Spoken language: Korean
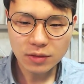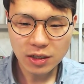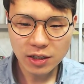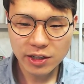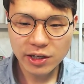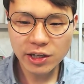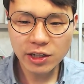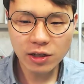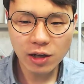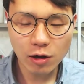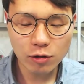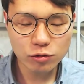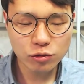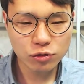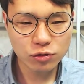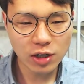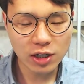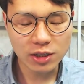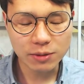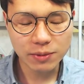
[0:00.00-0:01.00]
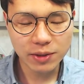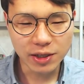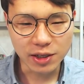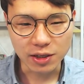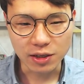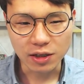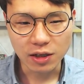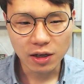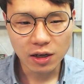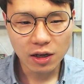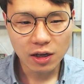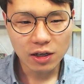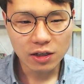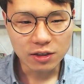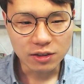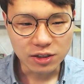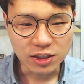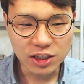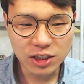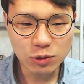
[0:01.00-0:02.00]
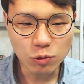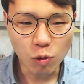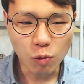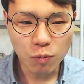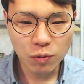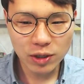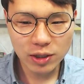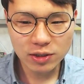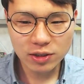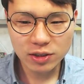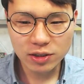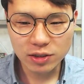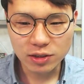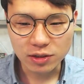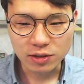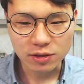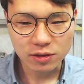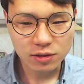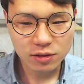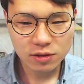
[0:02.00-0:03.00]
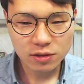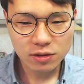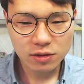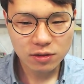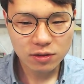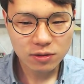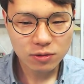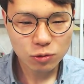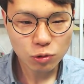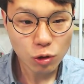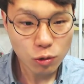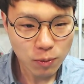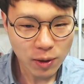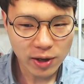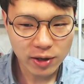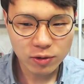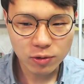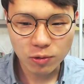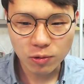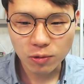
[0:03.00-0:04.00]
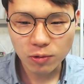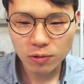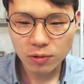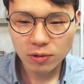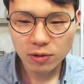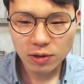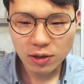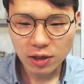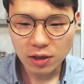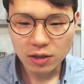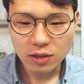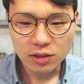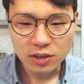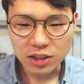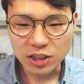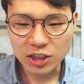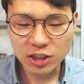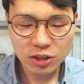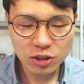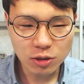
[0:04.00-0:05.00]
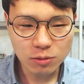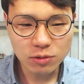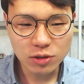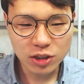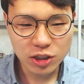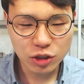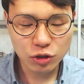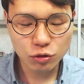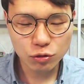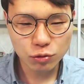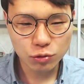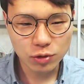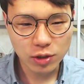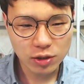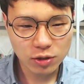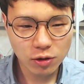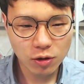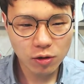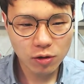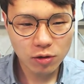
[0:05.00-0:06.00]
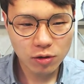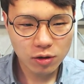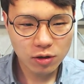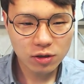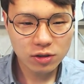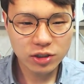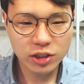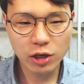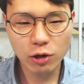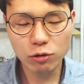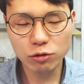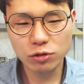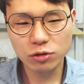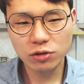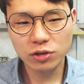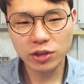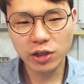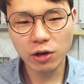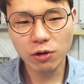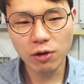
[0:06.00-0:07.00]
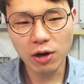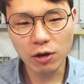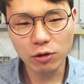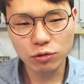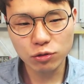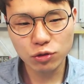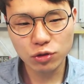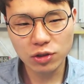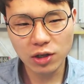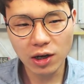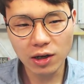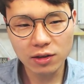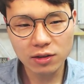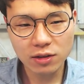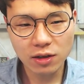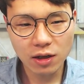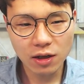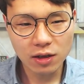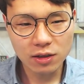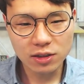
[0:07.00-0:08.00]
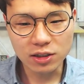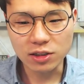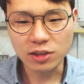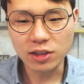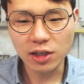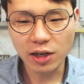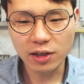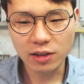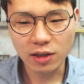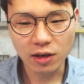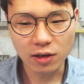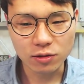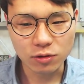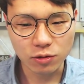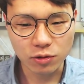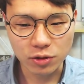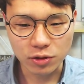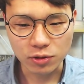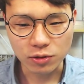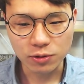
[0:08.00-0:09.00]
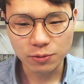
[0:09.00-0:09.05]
1인 가구 수가 이미 25%를 돌파했고 2 0점을 기준으로 해서 셰어, 셰어하우스가 등장했다라는 거예요.